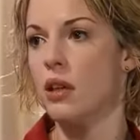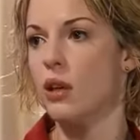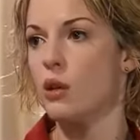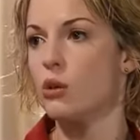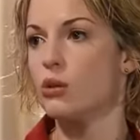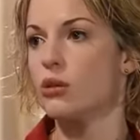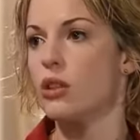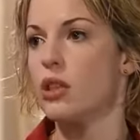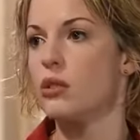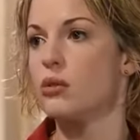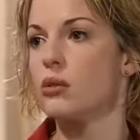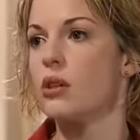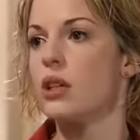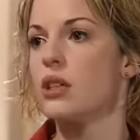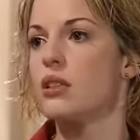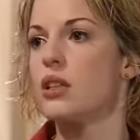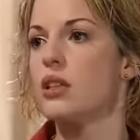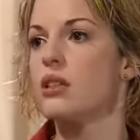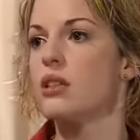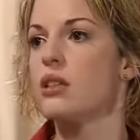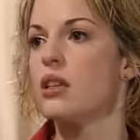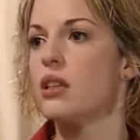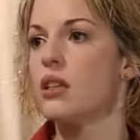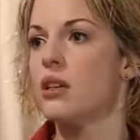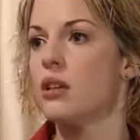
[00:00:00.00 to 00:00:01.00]
Usted es un
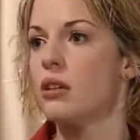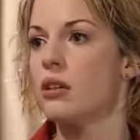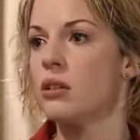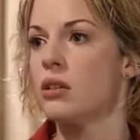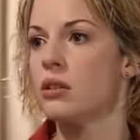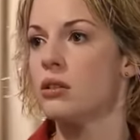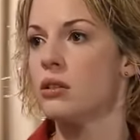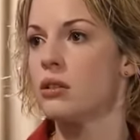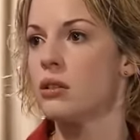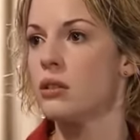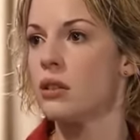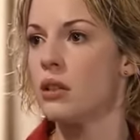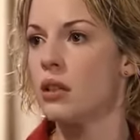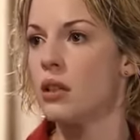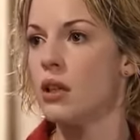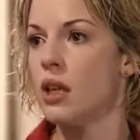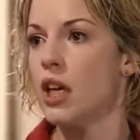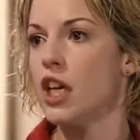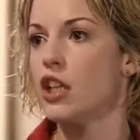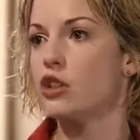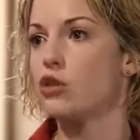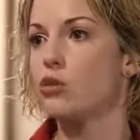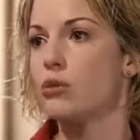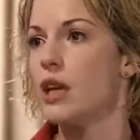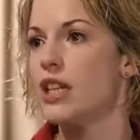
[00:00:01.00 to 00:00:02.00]
asesino.
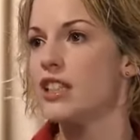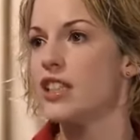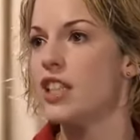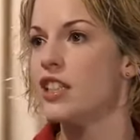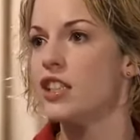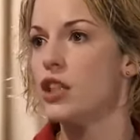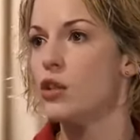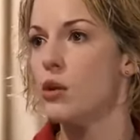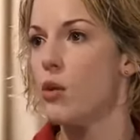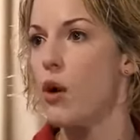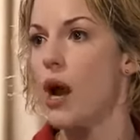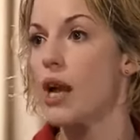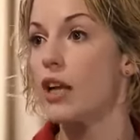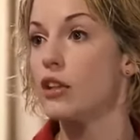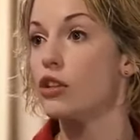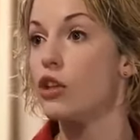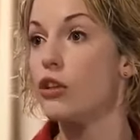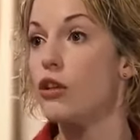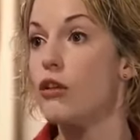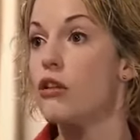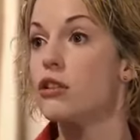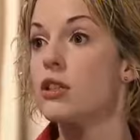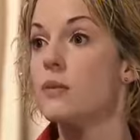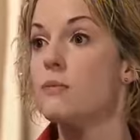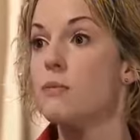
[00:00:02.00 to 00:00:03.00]
Es un asesino igual que
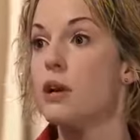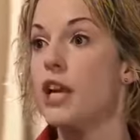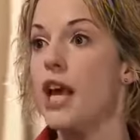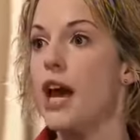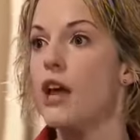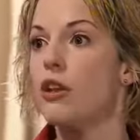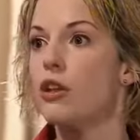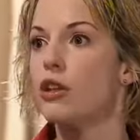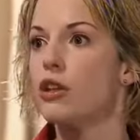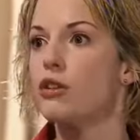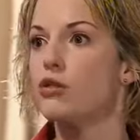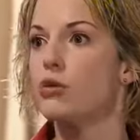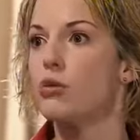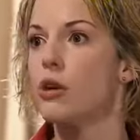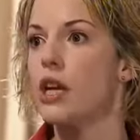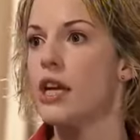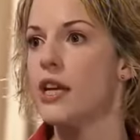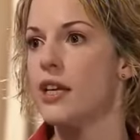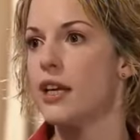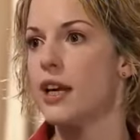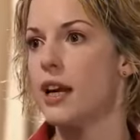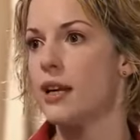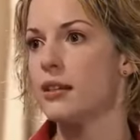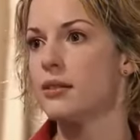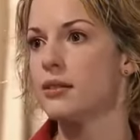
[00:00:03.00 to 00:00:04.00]
todos los empleados de su
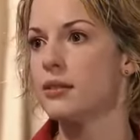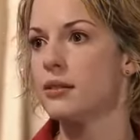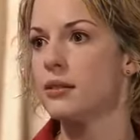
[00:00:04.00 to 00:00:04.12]
clínica.